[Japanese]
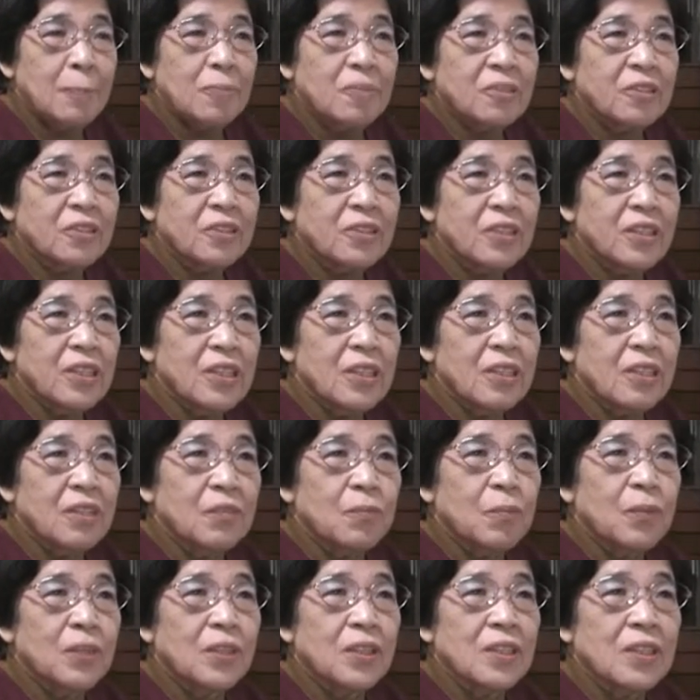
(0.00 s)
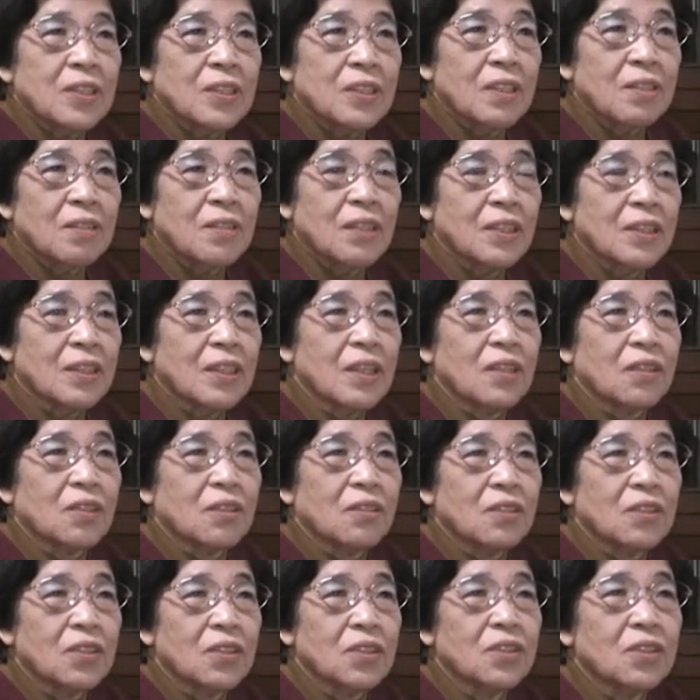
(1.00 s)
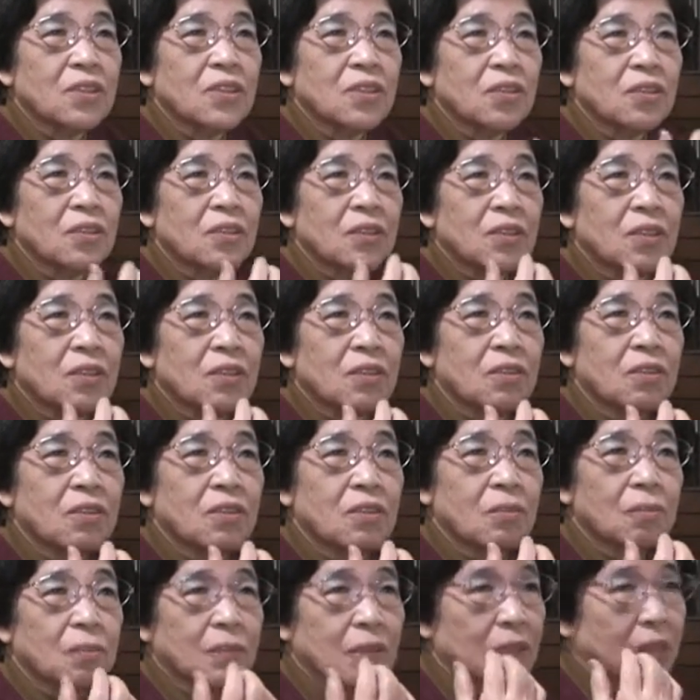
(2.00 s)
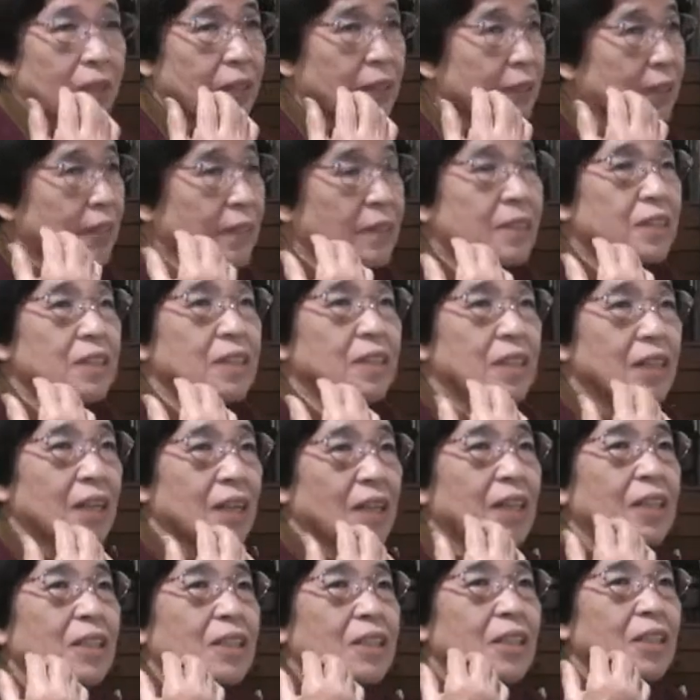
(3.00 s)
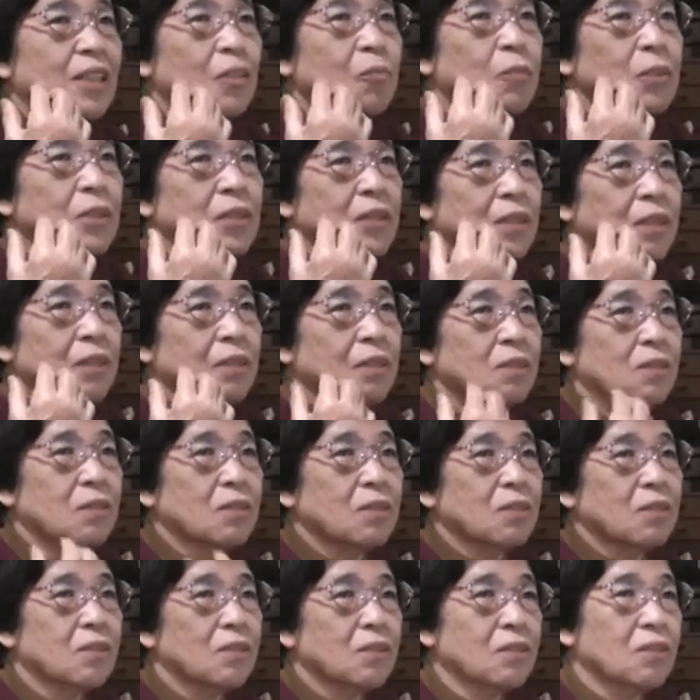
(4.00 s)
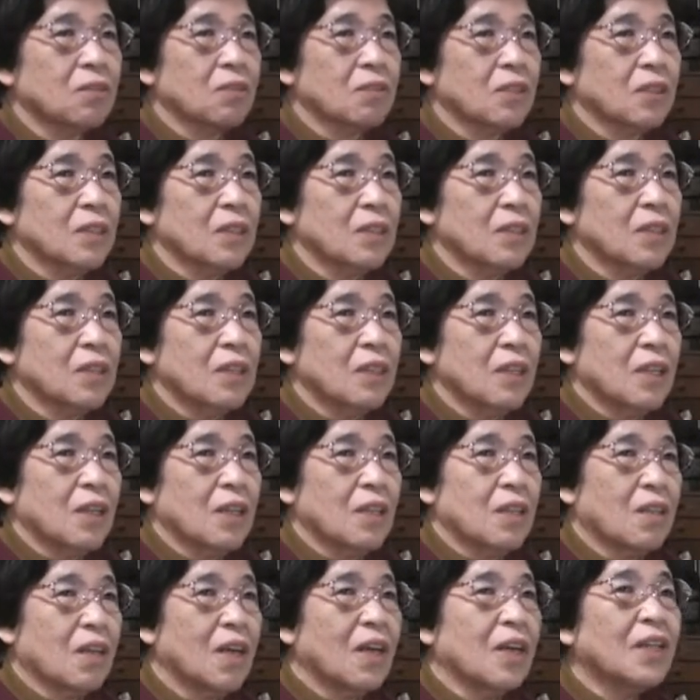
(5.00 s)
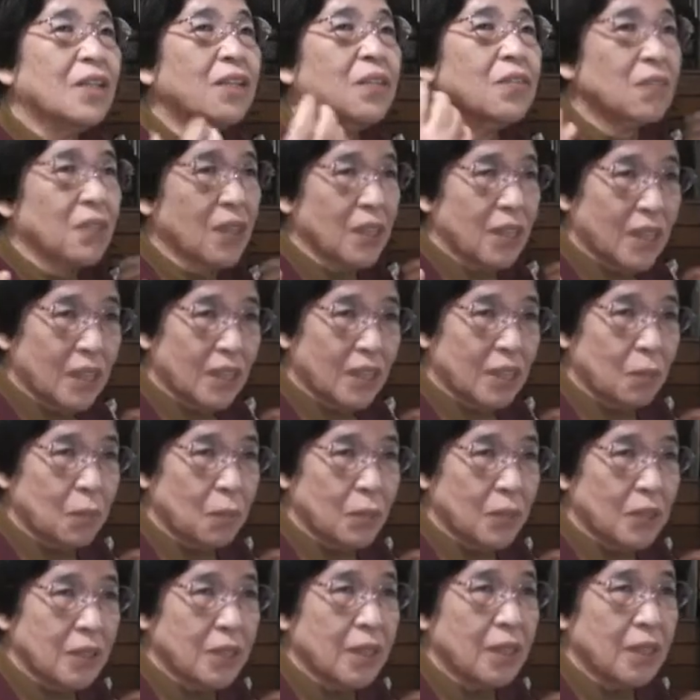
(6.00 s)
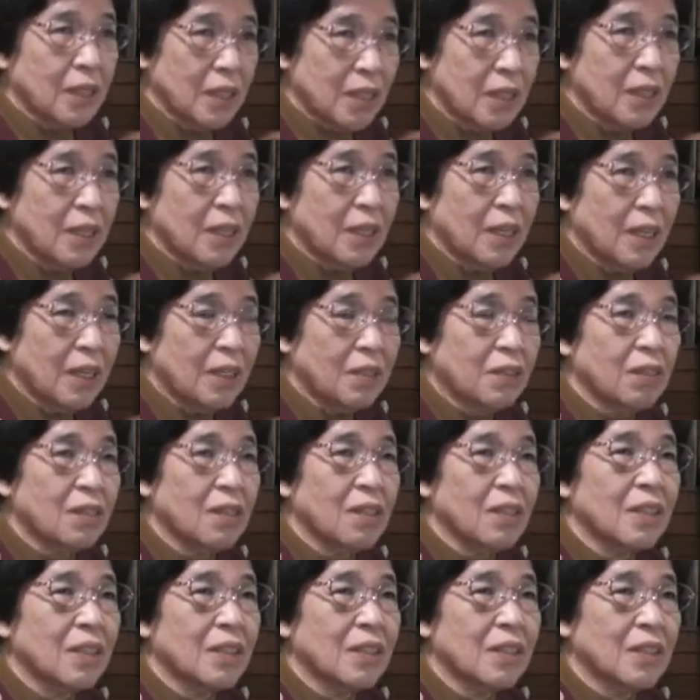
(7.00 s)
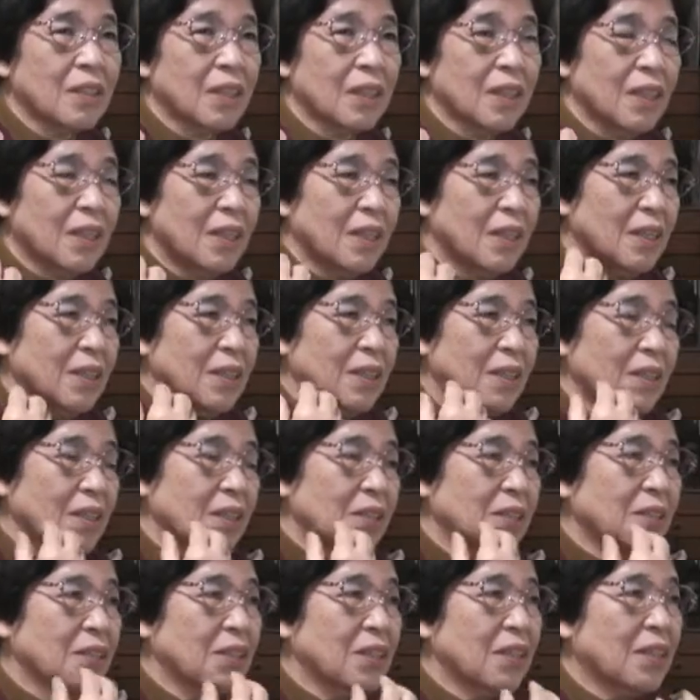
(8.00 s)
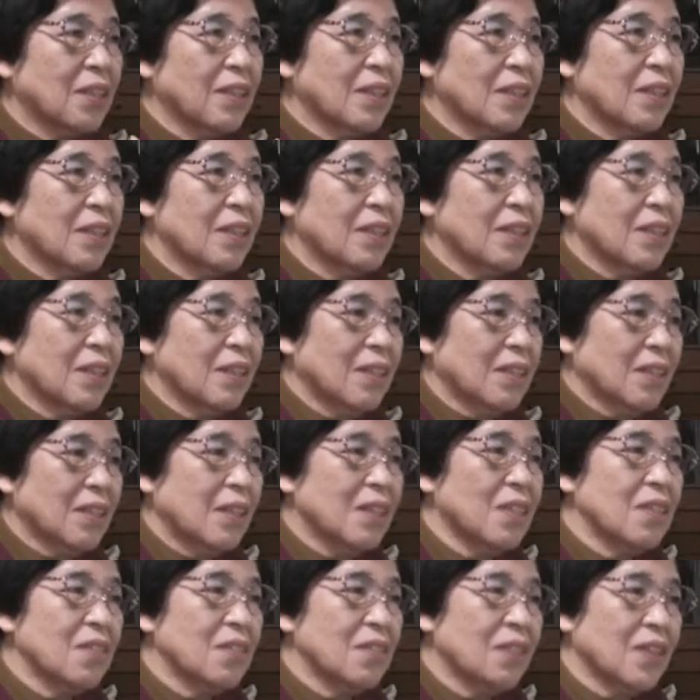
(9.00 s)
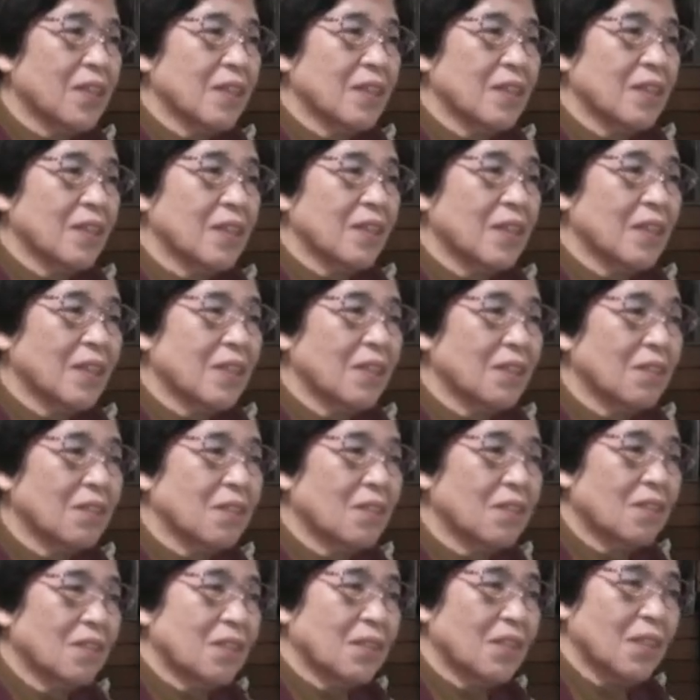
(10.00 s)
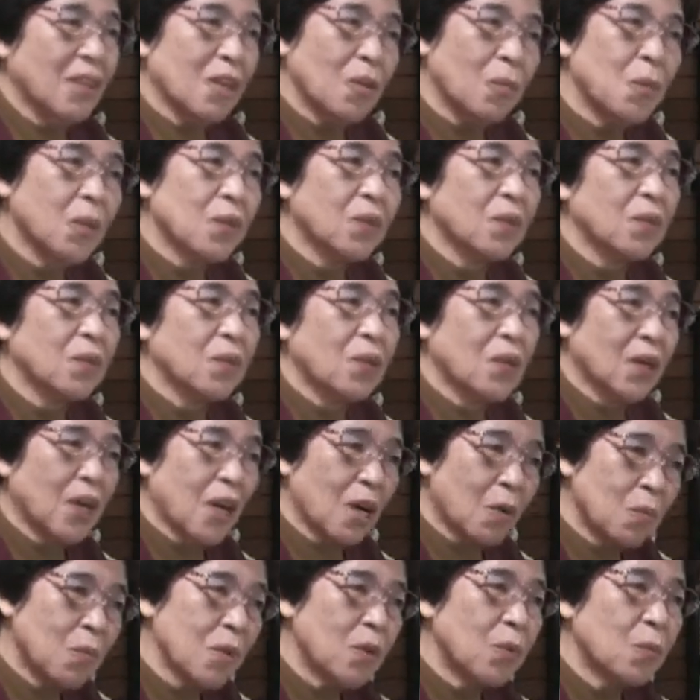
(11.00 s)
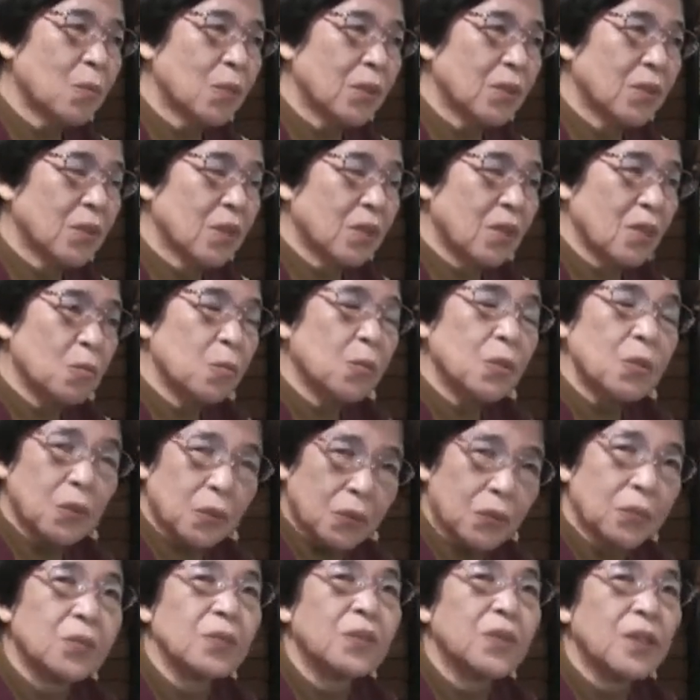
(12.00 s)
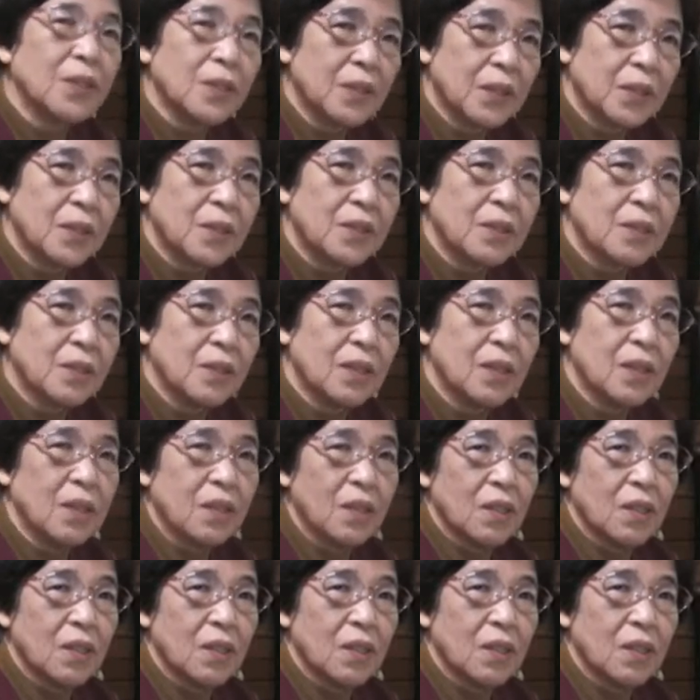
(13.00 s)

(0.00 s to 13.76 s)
それでまた行ってる間に今度一人今度あのまた学生が上がってきましてあのそこにあの灰のからってましたね灰のからって、えー、それから手にはなんかあの鍋とか釜を持って紐でくくってあったですね